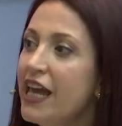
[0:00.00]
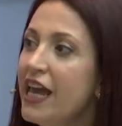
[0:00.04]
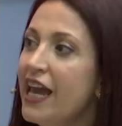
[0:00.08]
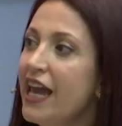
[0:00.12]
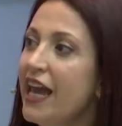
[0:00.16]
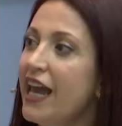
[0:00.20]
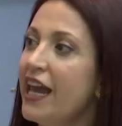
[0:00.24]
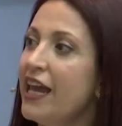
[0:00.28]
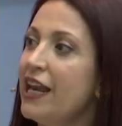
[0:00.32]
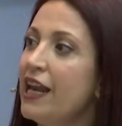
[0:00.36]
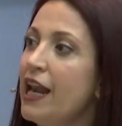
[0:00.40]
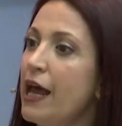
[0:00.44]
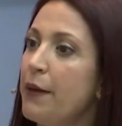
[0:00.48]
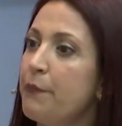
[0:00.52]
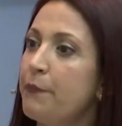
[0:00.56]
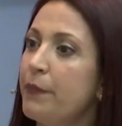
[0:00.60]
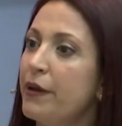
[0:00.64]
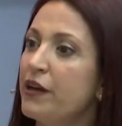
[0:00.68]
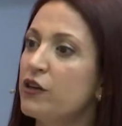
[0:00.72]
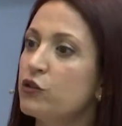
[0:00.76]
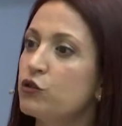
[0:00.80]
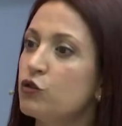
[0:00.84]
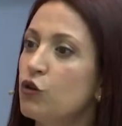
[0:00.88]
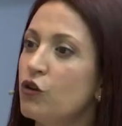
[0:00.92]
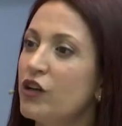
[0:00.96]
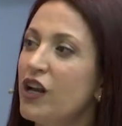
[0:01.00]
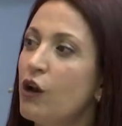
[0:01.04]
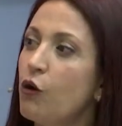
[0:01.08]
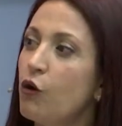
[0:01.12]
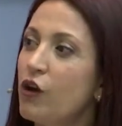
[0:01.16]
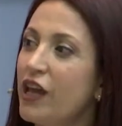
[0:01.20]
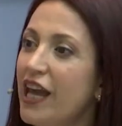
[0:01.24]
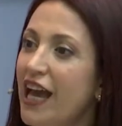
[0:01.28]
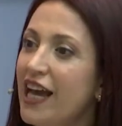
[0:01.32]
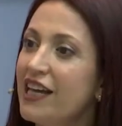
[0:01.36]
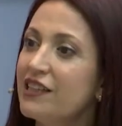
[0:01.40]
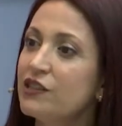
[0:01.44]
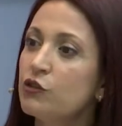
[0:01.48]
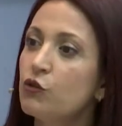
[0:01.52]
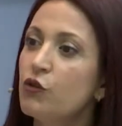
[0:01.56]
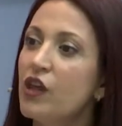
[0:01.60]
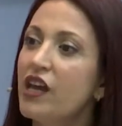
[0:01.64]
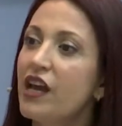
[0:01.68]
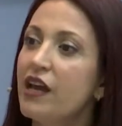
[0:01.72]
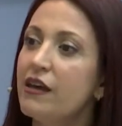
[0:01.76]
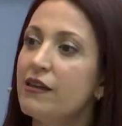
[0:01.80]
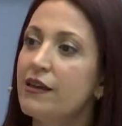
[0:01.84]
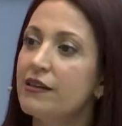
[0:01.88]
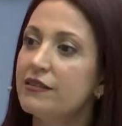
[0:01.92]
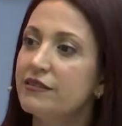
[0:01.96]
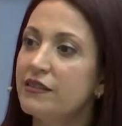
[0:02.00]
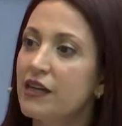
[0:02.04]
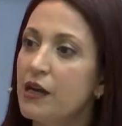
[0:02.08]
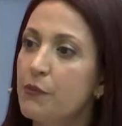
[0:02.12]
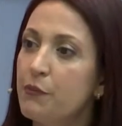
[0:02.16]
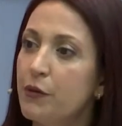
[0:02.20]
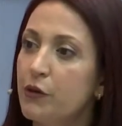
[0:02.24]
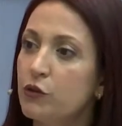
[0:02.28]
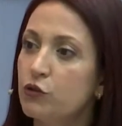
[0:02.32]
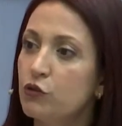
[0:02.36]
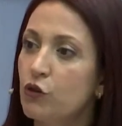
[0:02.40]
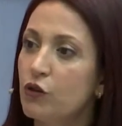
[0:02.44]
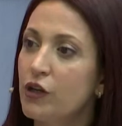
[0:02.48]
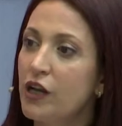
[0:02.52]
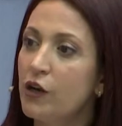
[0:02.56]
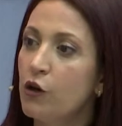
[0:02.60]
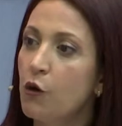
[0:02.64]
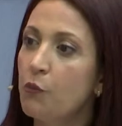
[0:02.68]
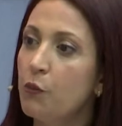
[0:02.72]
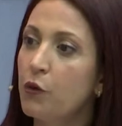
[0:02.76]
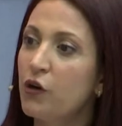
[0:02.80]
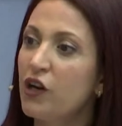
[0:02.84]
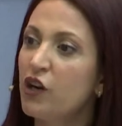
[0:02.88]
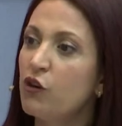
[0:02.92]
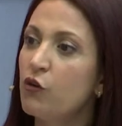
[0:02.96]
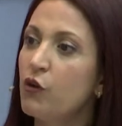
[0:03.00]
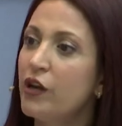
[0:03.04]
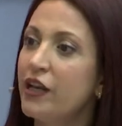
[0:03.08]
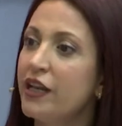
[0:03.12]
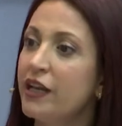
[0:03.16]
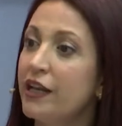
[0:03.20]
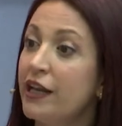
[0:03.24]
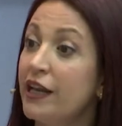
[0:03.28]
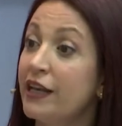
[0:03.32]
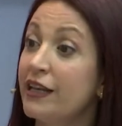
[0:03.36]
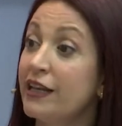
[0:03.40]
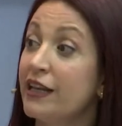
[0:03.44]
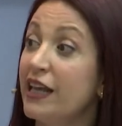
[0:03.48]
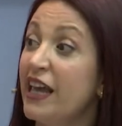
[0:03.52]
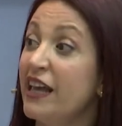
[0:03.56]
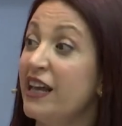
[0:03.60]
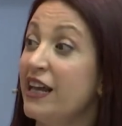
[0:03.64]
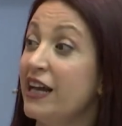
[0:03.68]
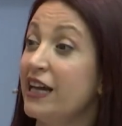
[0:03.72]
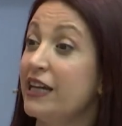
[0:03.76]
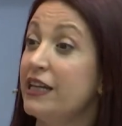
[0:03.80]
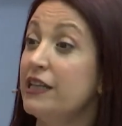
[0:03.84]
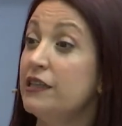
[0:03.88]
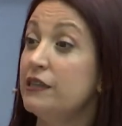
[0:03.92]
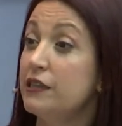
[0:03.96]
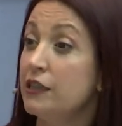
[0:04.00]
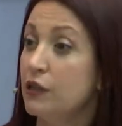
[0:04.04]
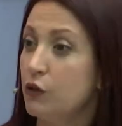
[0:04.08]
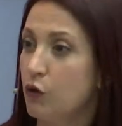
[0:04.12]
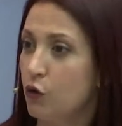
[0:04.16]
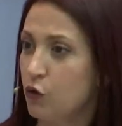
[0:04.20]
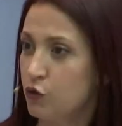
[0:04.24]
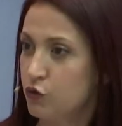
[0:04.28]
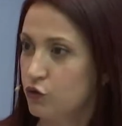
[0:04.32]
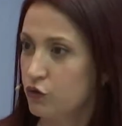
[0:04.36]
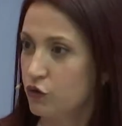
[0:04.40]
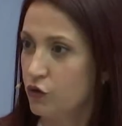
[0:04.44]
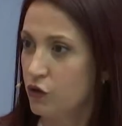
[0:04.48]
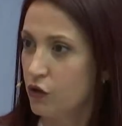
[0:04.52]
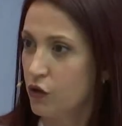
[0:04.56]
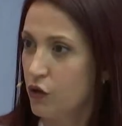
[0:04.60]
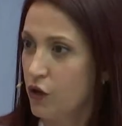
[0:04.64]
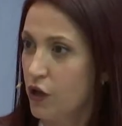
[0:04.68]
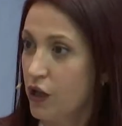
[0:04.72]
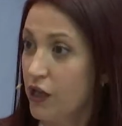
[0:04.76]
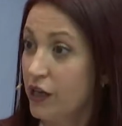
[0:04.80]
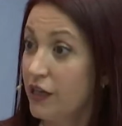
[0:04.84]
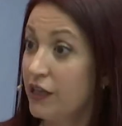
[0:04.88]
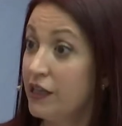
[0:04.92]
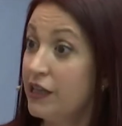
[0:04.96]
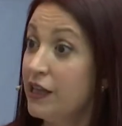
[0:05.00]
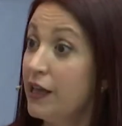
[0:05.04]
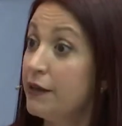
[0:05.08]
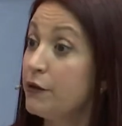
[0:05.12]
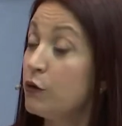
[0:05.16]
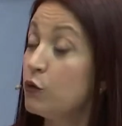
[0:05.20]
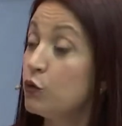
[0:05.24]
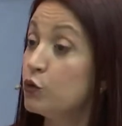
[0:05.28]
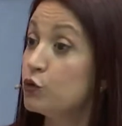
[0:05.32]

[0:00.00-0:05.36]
en las personas, en lo que hace o deja de hacer las personas, no ponernos en, críticos, Ni, en